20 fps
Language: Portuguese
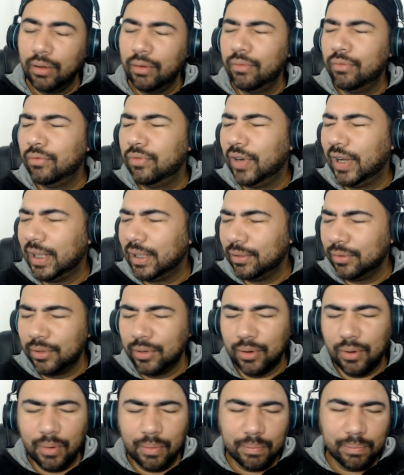um valor
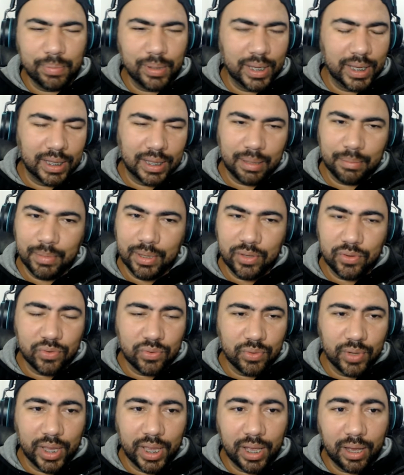completamente
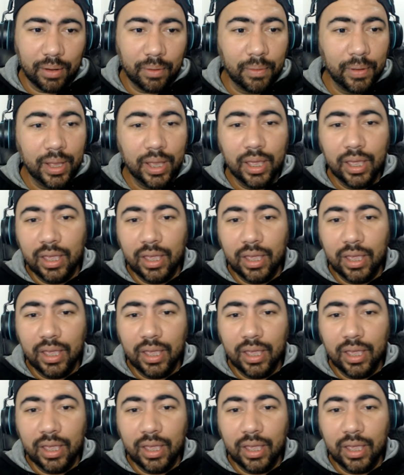surreal.